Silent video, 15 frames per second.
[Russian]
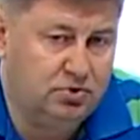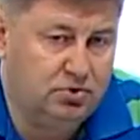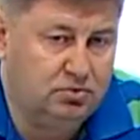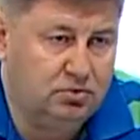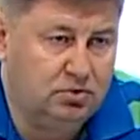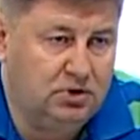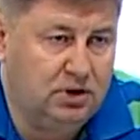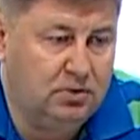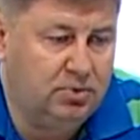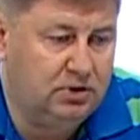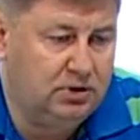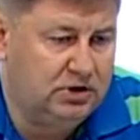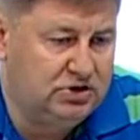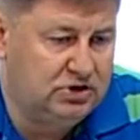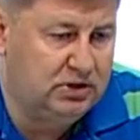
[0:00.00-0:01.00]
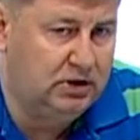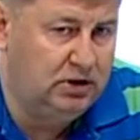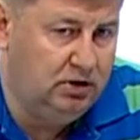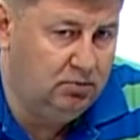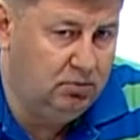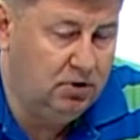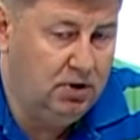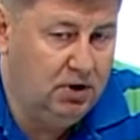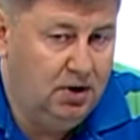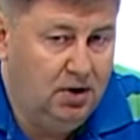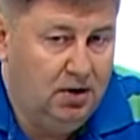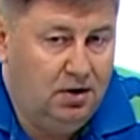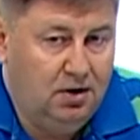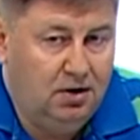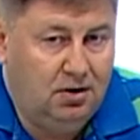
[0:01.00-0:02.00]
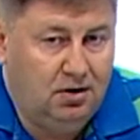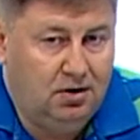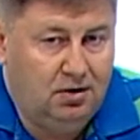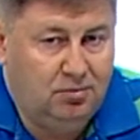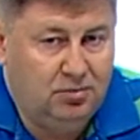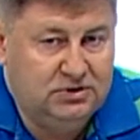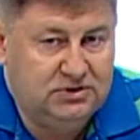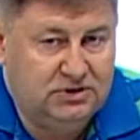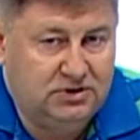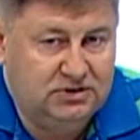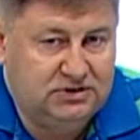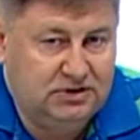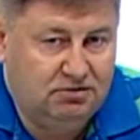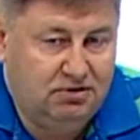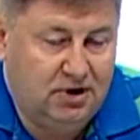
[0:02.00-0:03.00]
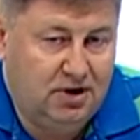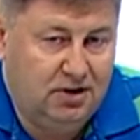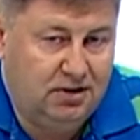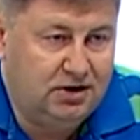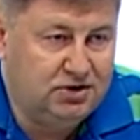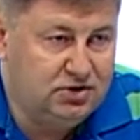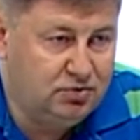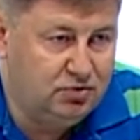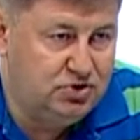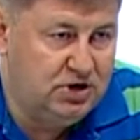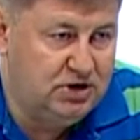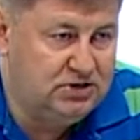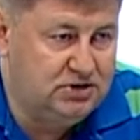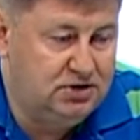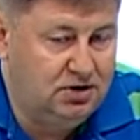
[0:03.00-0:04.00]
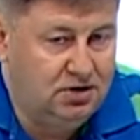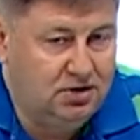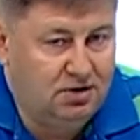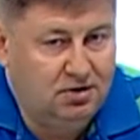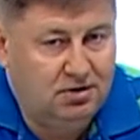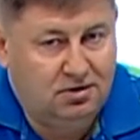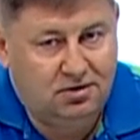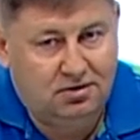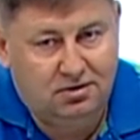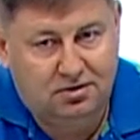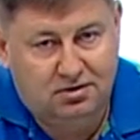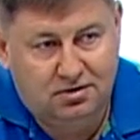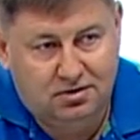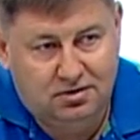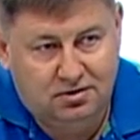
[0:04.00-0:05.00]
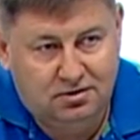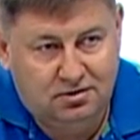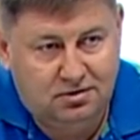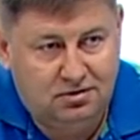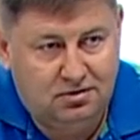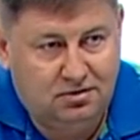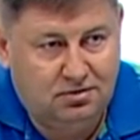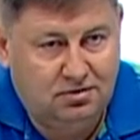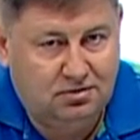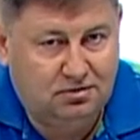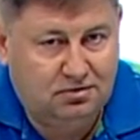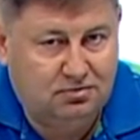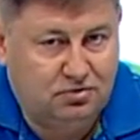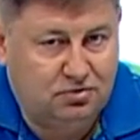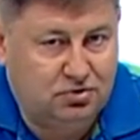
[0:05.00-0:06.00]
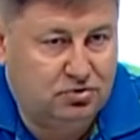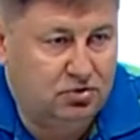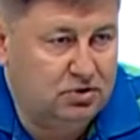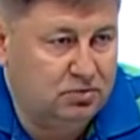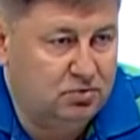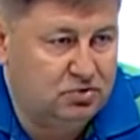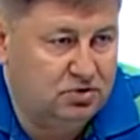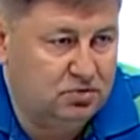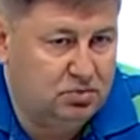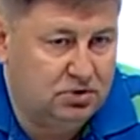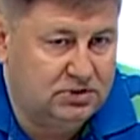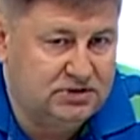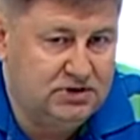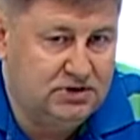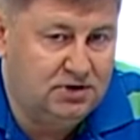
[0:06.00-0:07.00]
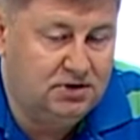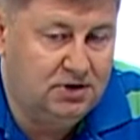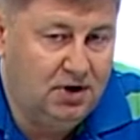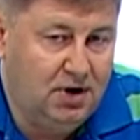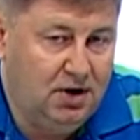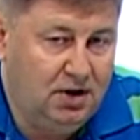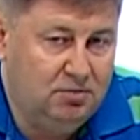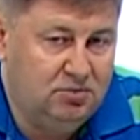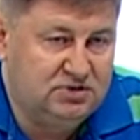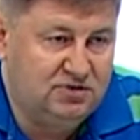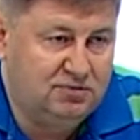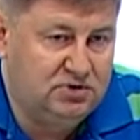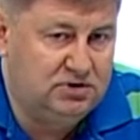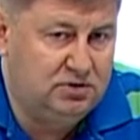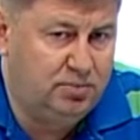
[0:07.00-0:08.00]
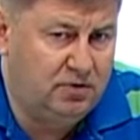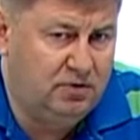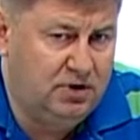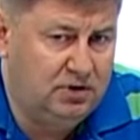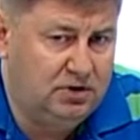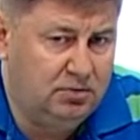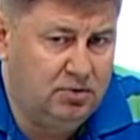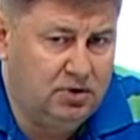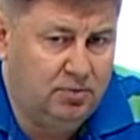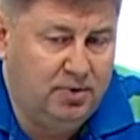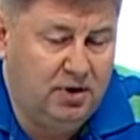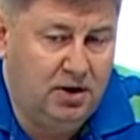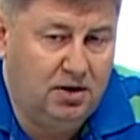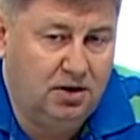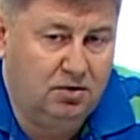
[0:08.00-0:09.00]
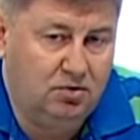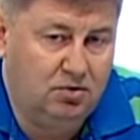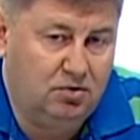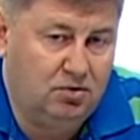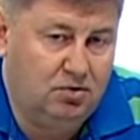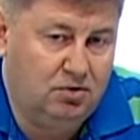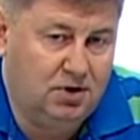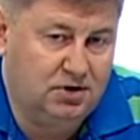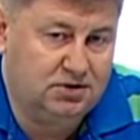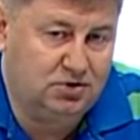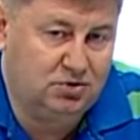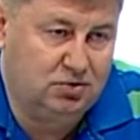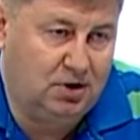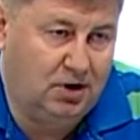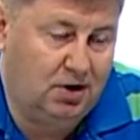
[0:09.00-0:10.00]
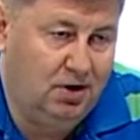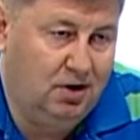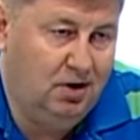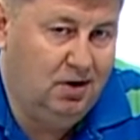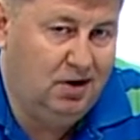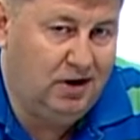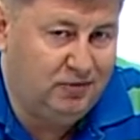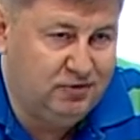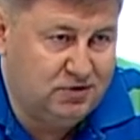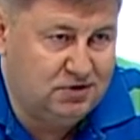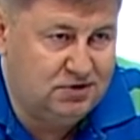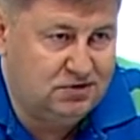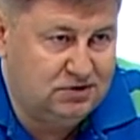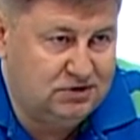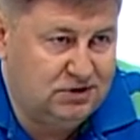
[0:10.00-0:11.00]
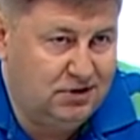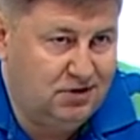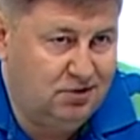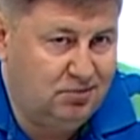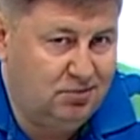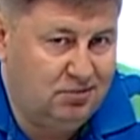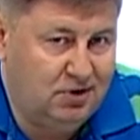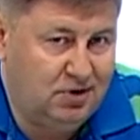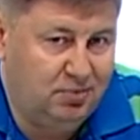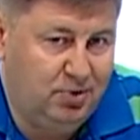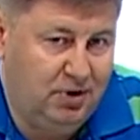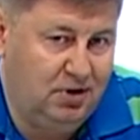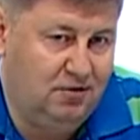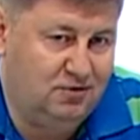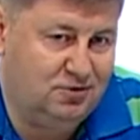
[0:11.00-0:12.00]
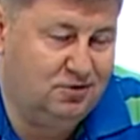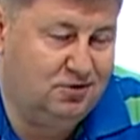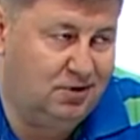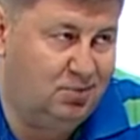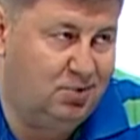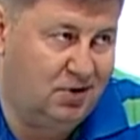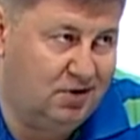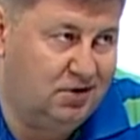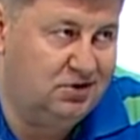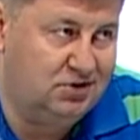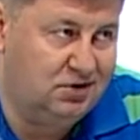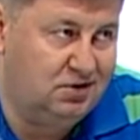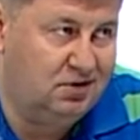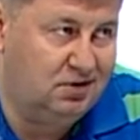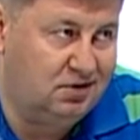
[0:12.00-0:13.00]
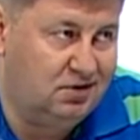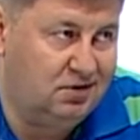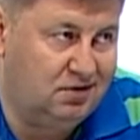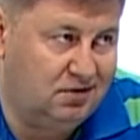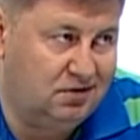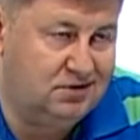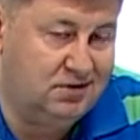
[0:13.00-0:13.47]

счету, идея принадлежала им. А, мы согласовали наше участие, а, то есть, что нам нужно было сделать, и мы совместно провели это мероприятие. Но я скажу так, авторство за этим мероприятием все-таки принадлежит э,